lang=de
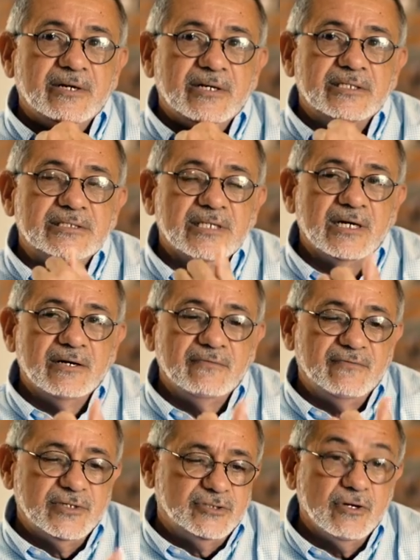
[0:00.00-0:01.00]
Dingen,
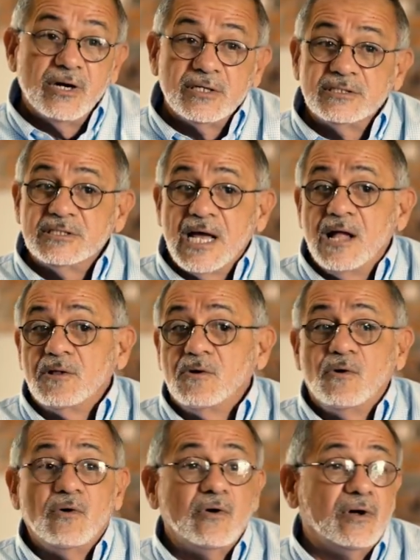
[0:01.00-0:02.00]
mit denen junge
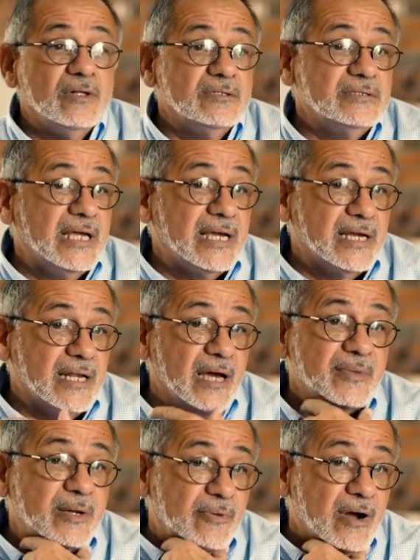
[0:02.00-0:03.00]
Männer heute in
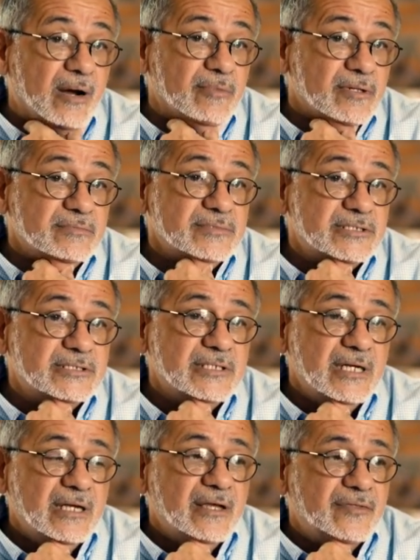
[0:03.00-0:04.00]
einer vaterlosen
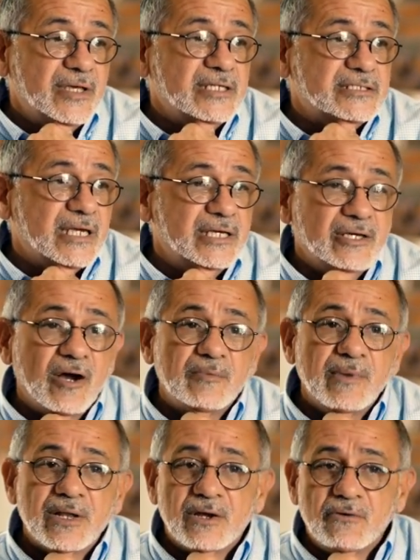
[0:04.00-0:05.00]
Gesellschaft aufwachsen.
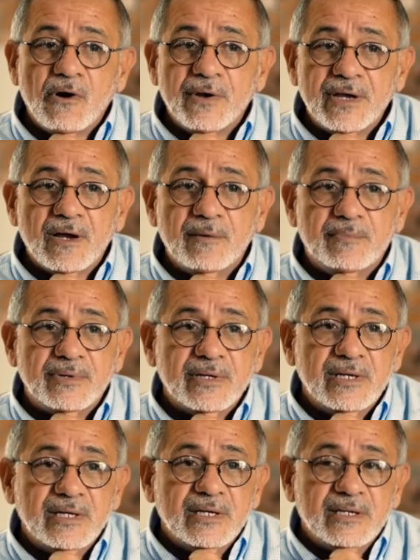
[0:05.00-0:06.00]

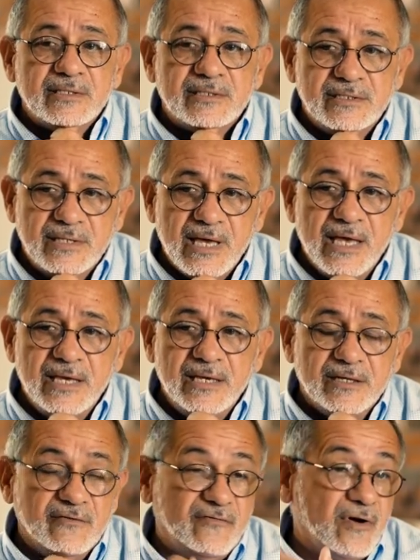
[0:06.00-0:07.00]
Fast jeder junge
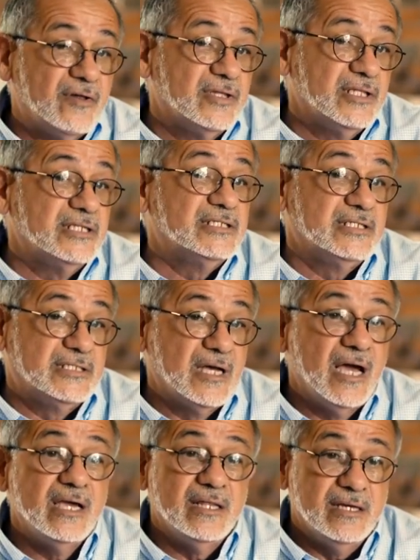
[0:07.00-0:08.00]
Mann, der hierher kommt,
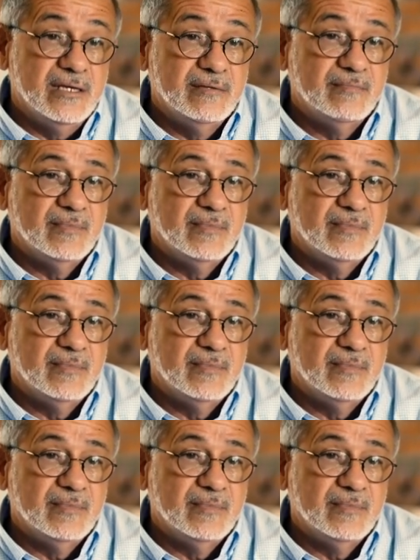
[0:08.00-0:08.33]
wurde uh, entweder